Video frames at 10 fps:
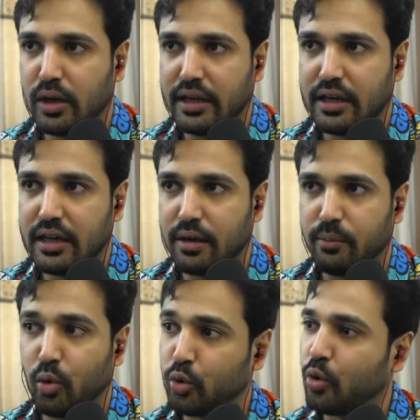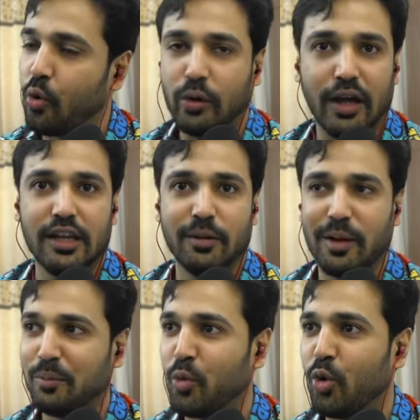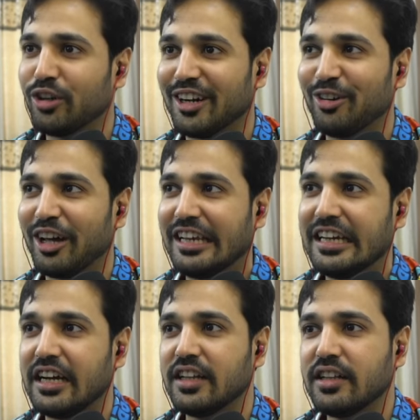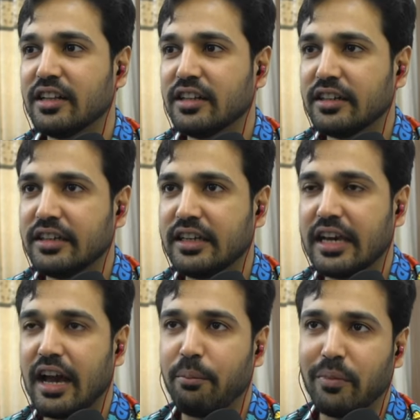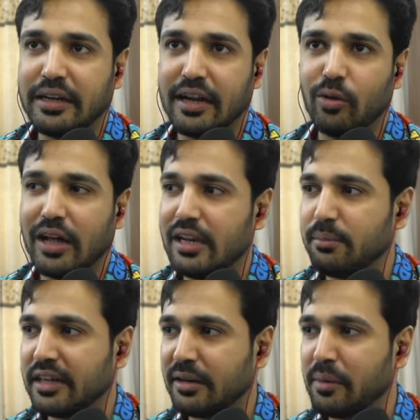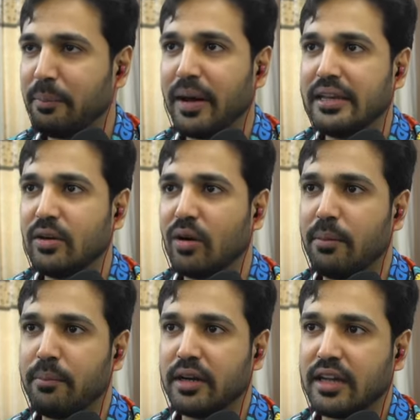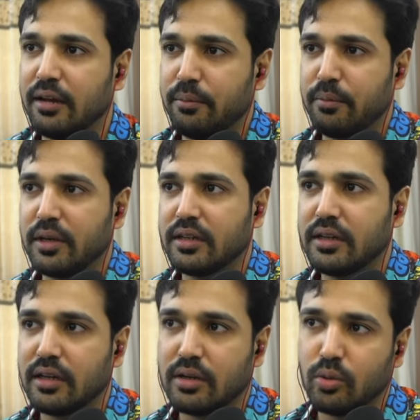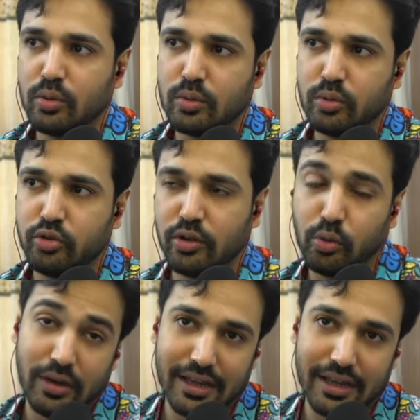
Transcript: क्लिक किया मोटको उठा लिया भाई मोटका उठा लिया ठीक है मटका उठा लिया मटका में पानी होगा मटका मटके को कुछ कुछ